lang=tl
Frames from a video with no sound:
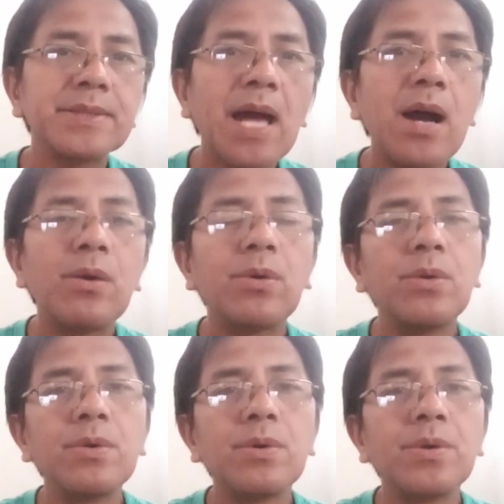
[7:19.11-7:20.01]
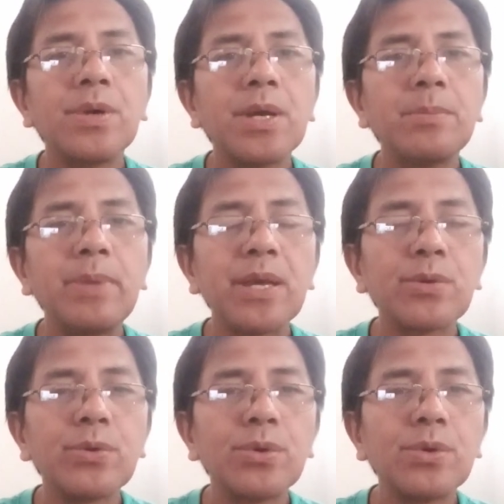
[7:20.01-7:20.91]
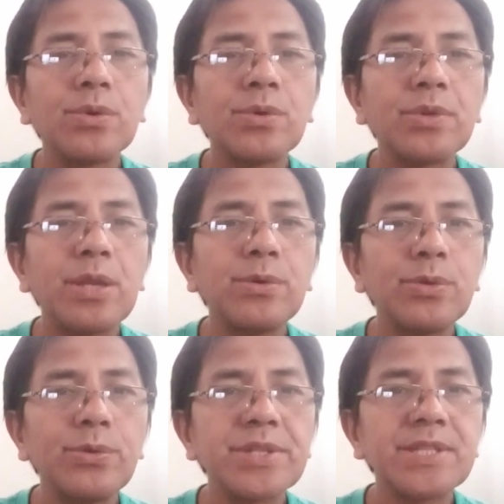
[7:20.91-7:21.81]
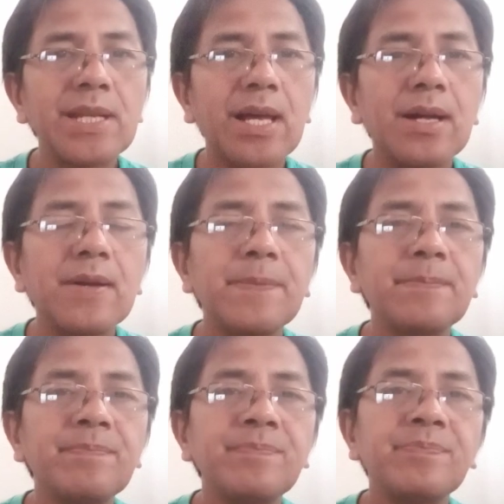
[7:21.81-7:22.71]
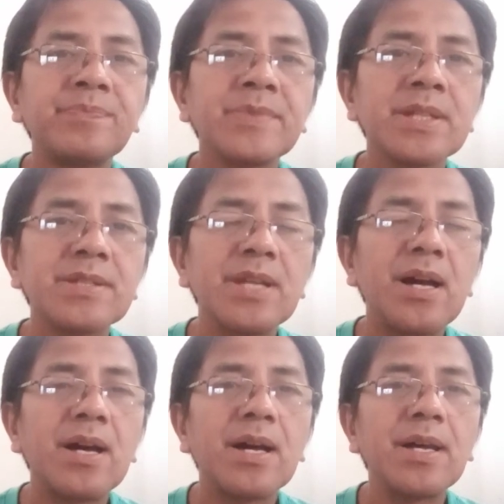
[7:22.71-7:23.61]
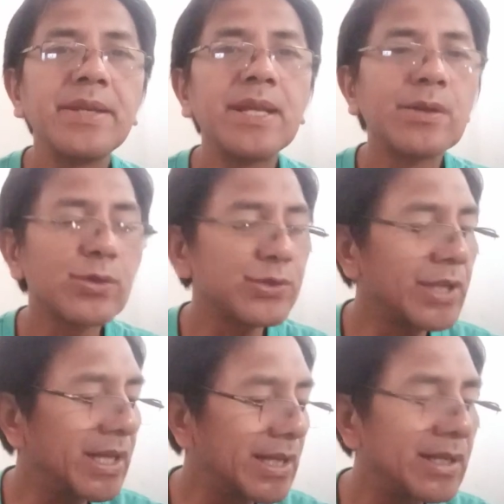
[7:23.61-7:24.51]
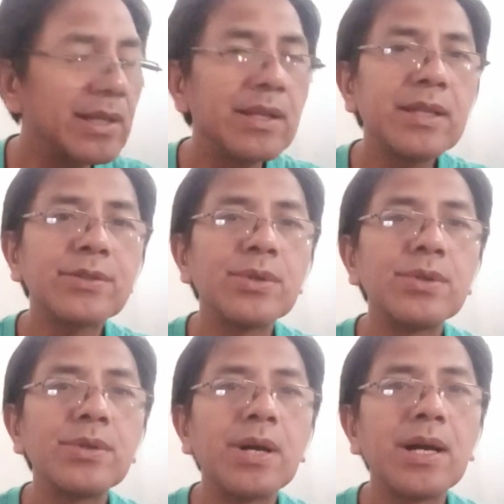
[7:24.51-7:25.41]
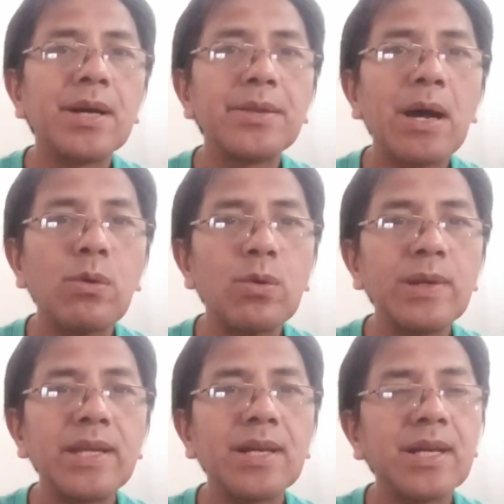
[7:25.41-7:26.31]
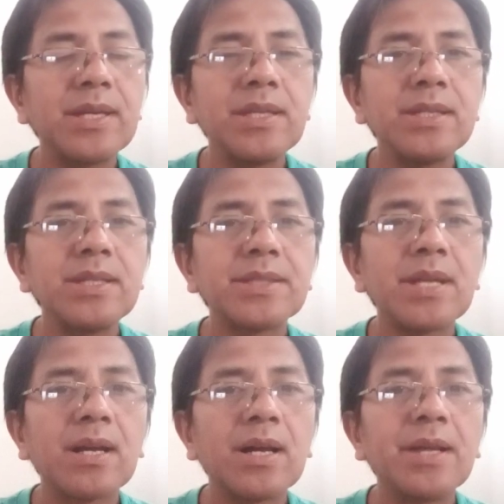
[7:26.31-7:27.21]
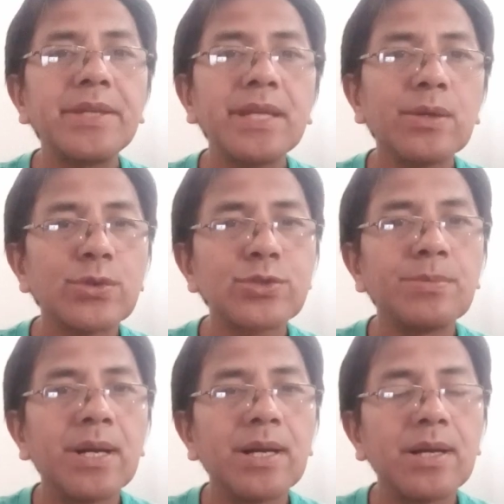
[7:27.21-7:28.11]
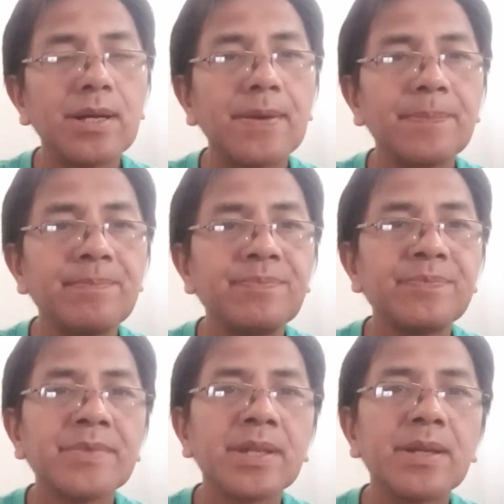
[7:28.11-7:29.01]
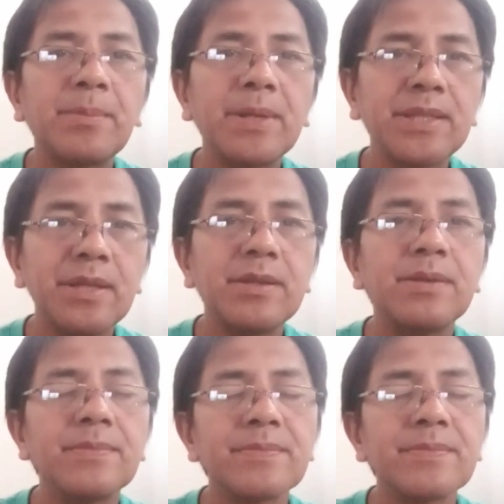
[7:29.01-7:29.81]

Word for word: tao pero nung nandun na sila sa Negros dahil itong uh, nahuli ay hindi taga Negros mga kapatid